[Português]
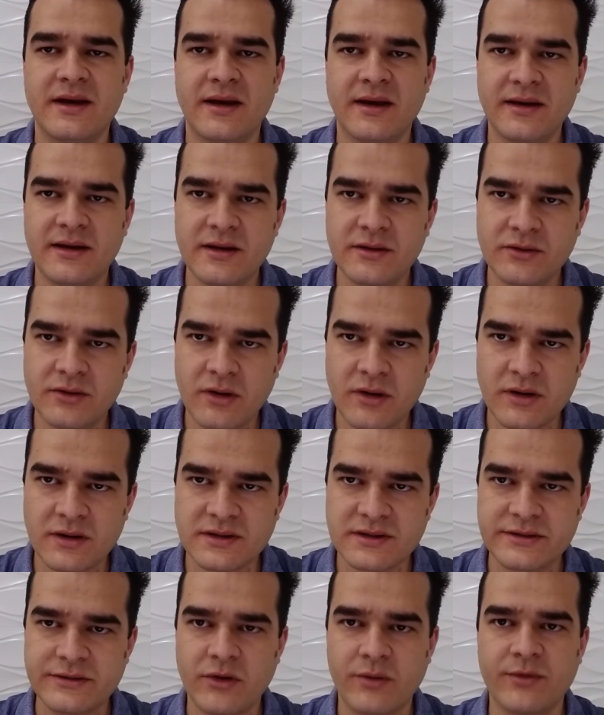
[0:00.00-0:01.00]
em que
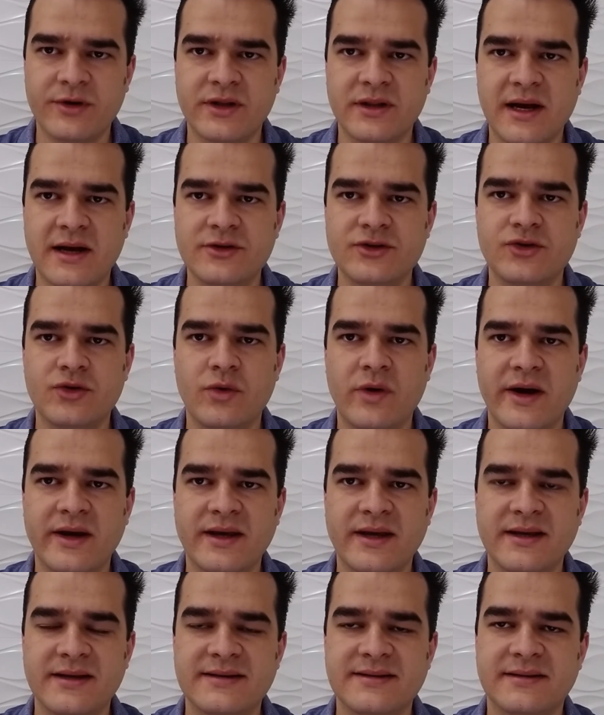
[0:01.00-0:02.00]
nós, comunidade
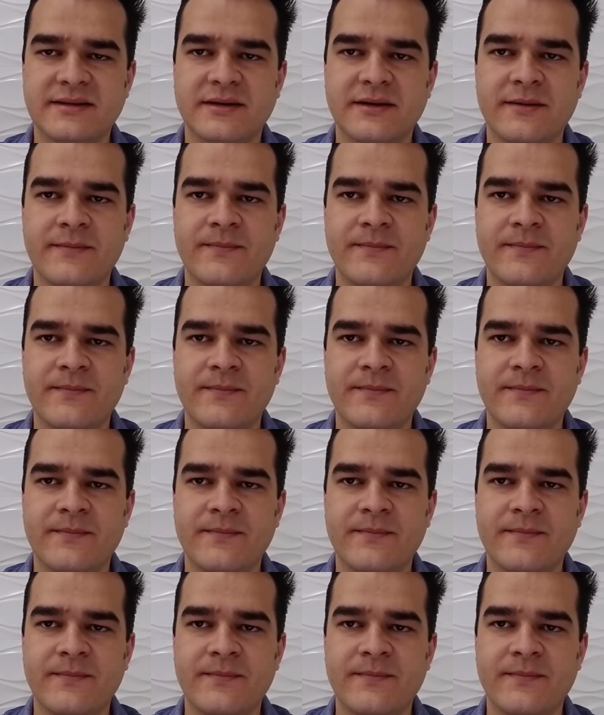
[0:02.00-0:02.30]
juruaense,